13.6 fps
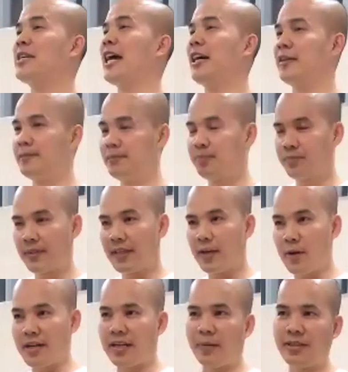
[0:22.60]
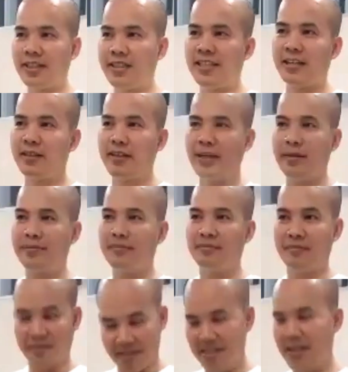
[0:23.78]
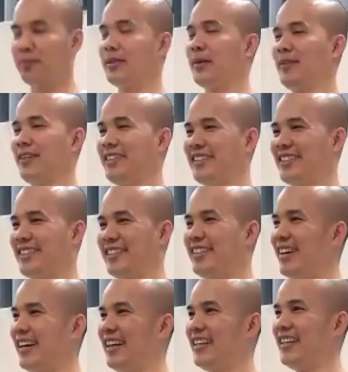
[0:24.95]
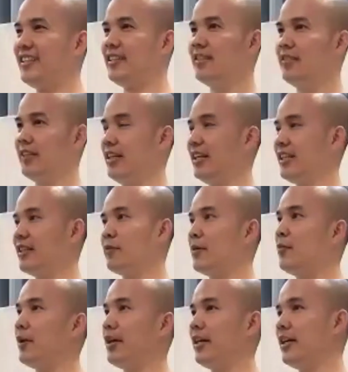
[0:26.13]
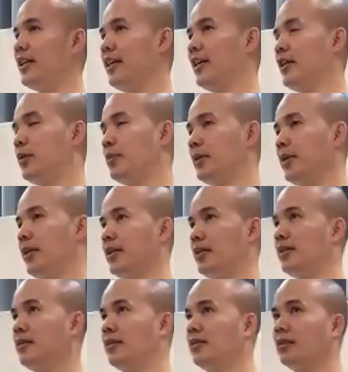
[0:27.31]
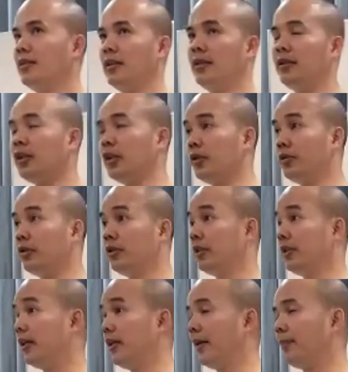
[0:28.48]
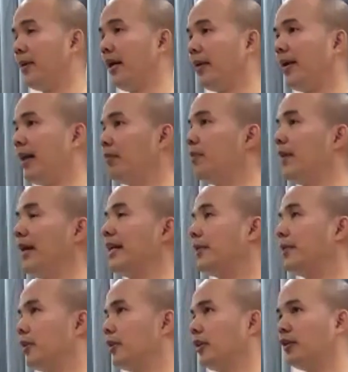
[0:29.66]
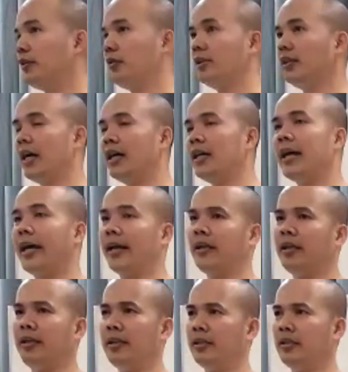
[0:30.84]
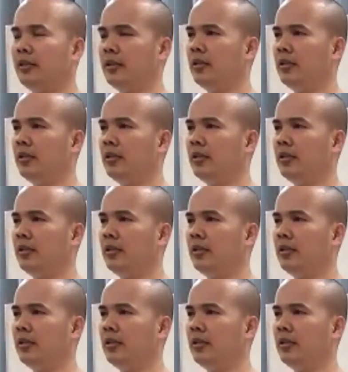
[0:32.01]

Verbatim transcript: không sao cái quan trọng là tinh thần của em đi học tập là được đúng không ạ và thực ra trong em quay các chị hình dung là gì ạ à, rất nhiều người đã gặp bá là bá làm mười mấy năm rồi rất nhiều người ngỡ ngàng là gì ạ